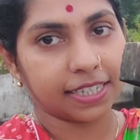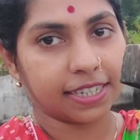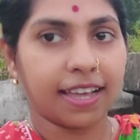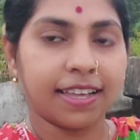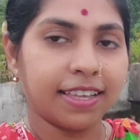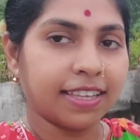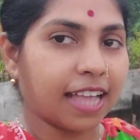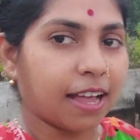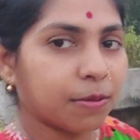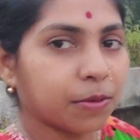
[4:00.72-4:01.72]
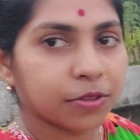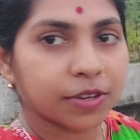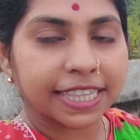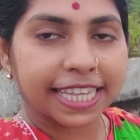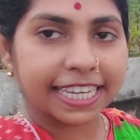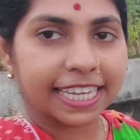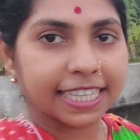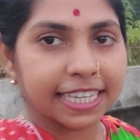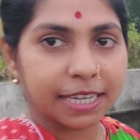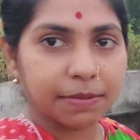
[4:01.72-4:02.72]
জিনিসটা তাহলে বন্ধুরা
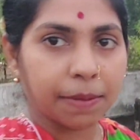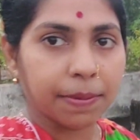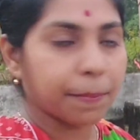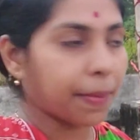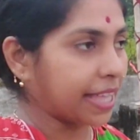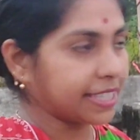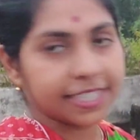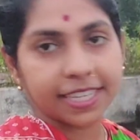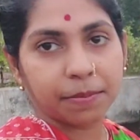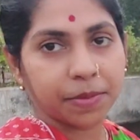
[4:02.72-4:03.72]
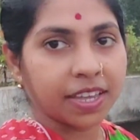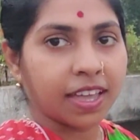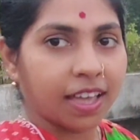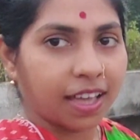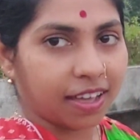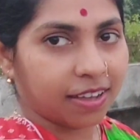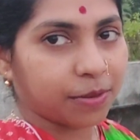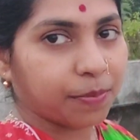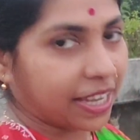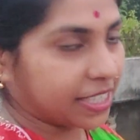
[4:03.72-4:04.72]
দেখিয়ে দিই কিভাবে বাঁধছি আমি
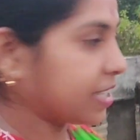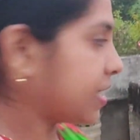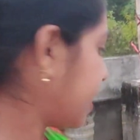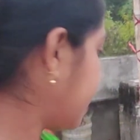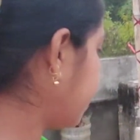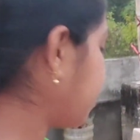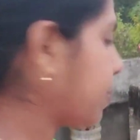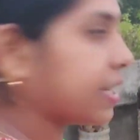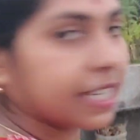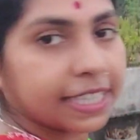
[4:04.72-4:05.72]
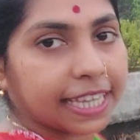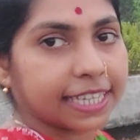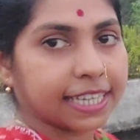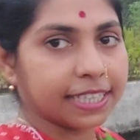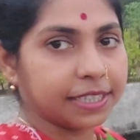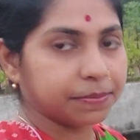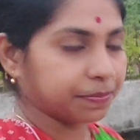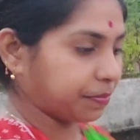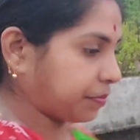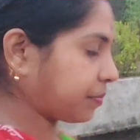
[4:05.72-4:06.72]
ওই বাঁশের সাথে তোমাদেরকে দেখিয়ে দিই